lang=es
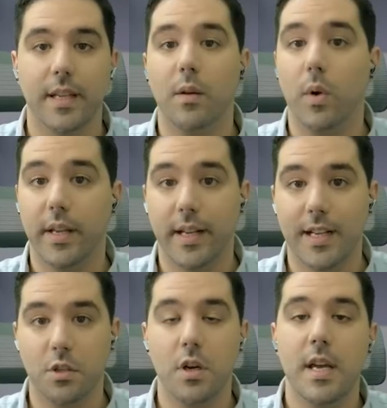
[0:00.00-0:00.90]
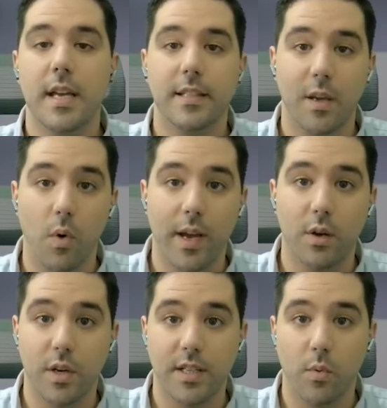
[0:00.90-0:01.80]
En cualquier caso, se juegue
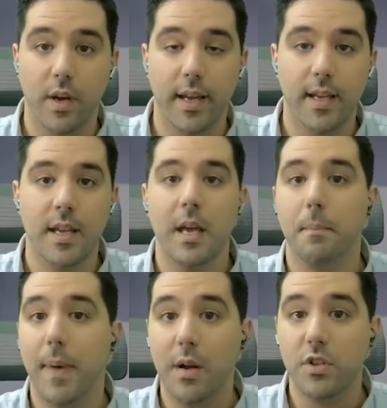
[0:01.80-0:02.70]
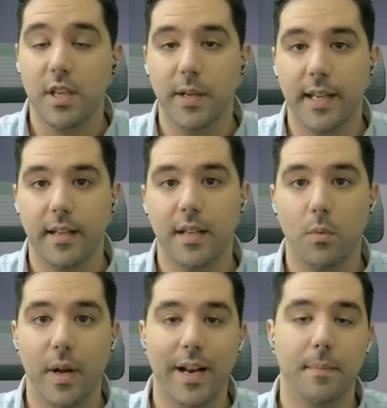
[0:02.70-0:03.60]
lo que se juegue, va a conseguir
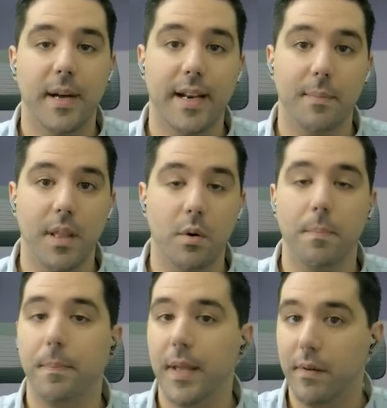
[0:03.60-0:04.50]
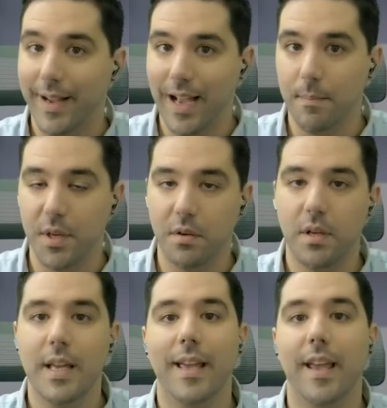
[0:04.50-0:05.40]
igualar más rápido, pero a cambio,
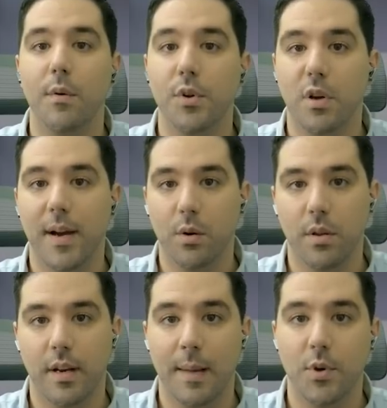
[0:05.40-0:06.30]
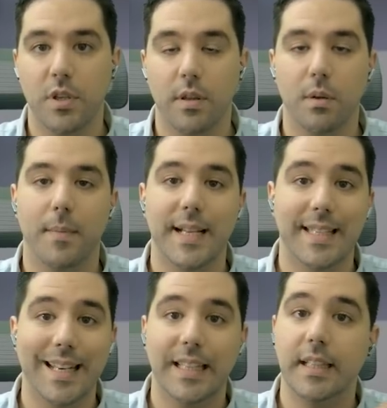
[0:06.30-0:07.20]
el único que va a conocer la posición va a
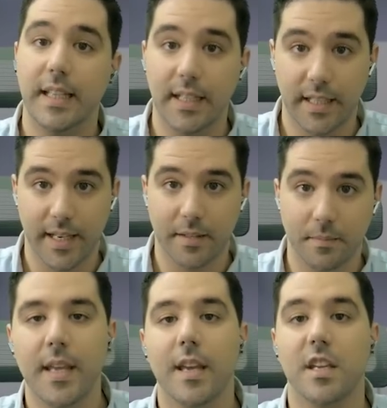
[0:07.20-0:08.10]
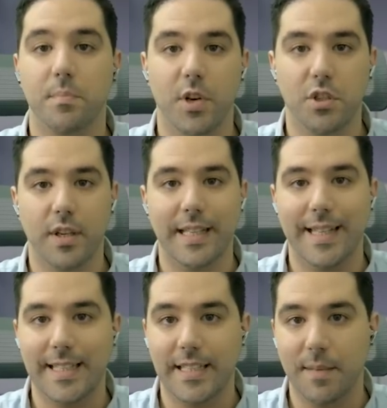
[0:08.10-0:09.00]
ser Ding Liren es por eso que
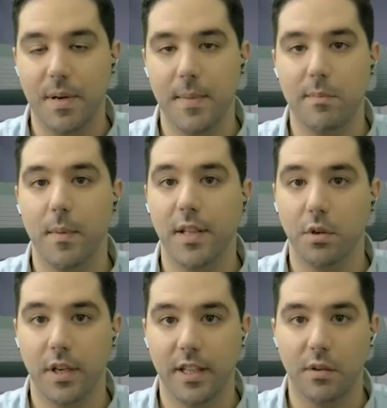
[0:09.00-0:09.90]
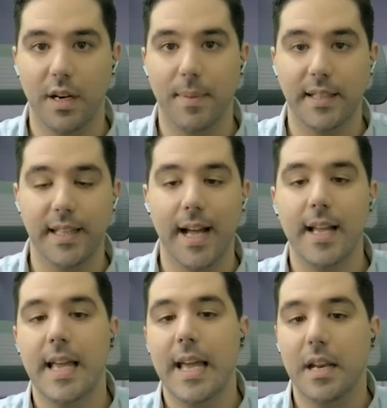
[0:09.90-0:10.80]
tras este primer momento crítico de la partida,
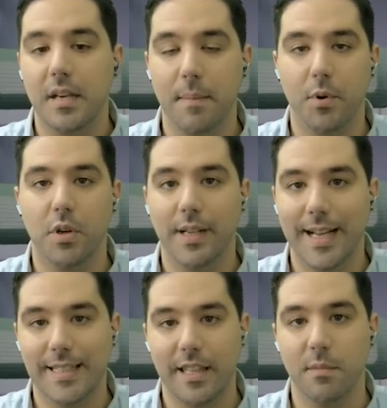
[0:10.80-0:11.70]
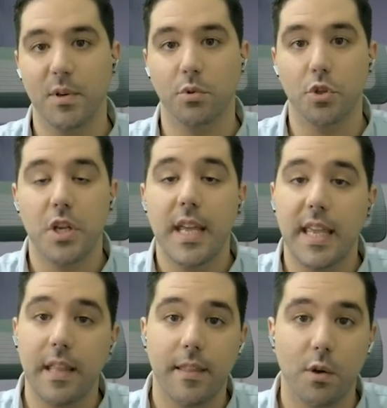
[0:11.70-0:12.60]
Nepo gasta 10 minutos
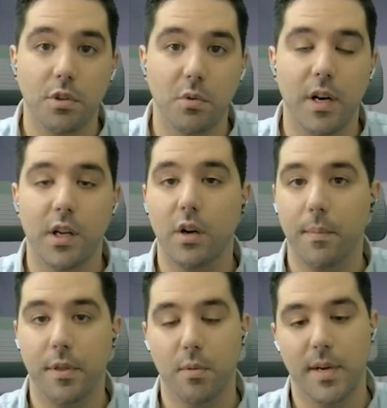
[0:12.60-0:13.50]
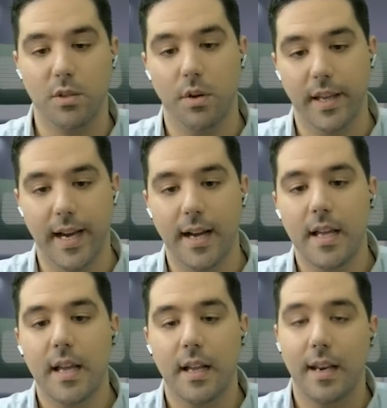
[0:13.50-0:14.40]
y decide continuar con la opción más lógica,
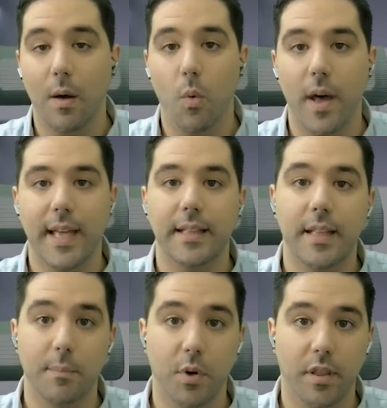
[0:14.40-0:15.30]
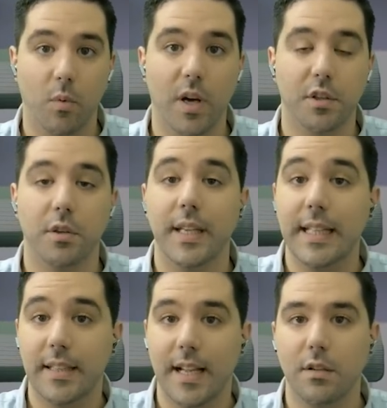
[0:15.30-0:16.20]
la jugada T por C4,
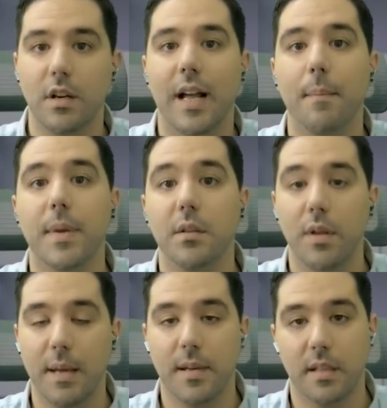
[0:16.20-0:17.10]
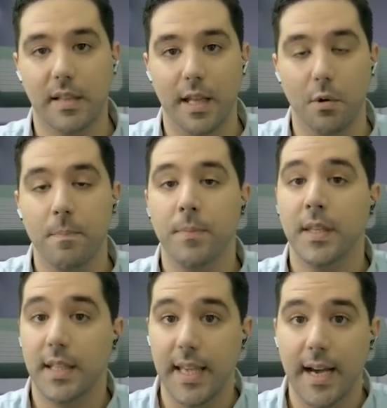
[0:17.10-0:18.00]
entrando en el gambito de dama aceptado,
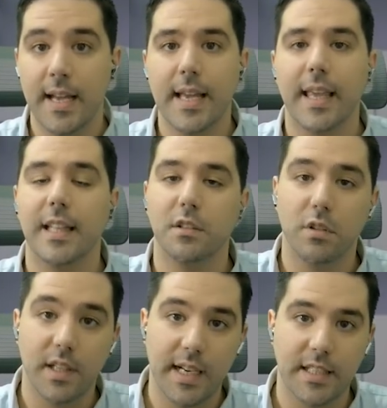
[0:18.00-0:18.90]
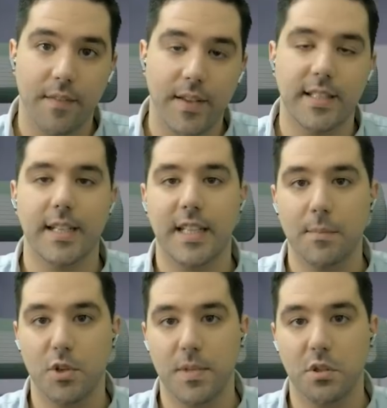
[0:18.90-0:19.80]
ya que de todas las defensas que
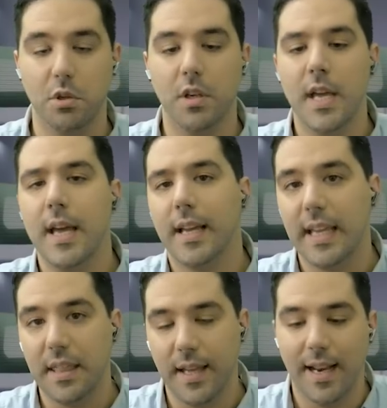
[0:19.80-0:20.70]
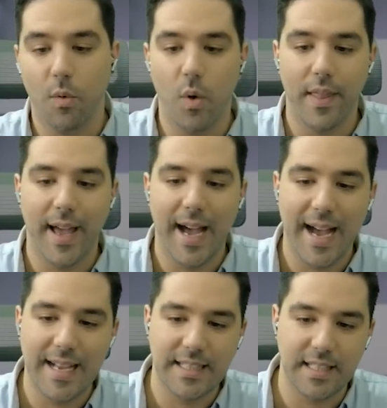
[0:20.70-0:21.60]
hemos visto, quizá la jugada
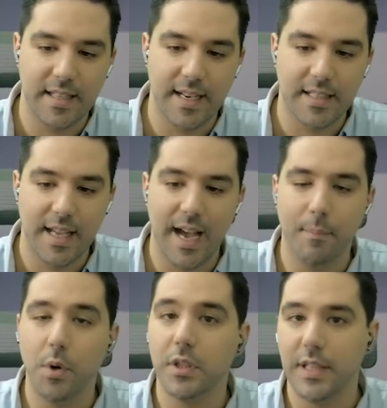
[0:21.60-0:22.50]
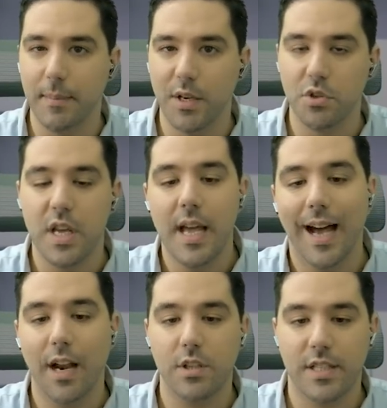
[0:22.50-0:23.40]
H3 aporte menos
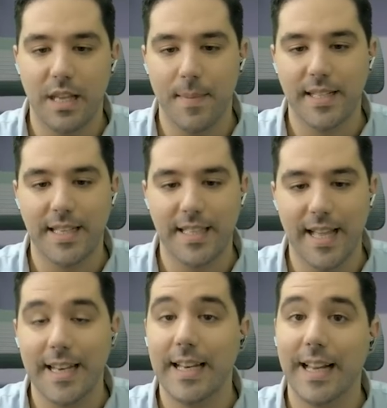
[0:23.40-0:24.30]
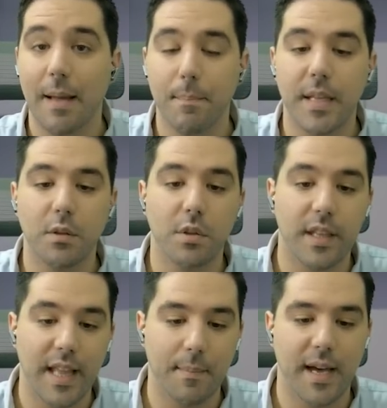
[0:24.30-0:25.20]
a los esquemas que se dan en el gambito
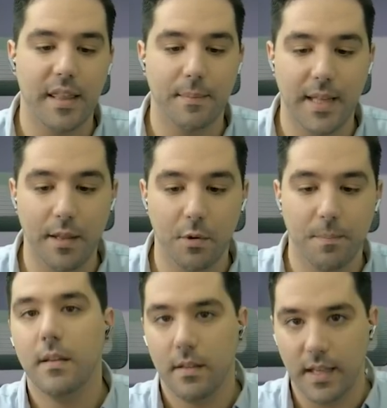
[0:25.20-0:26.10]
de dama aceptado.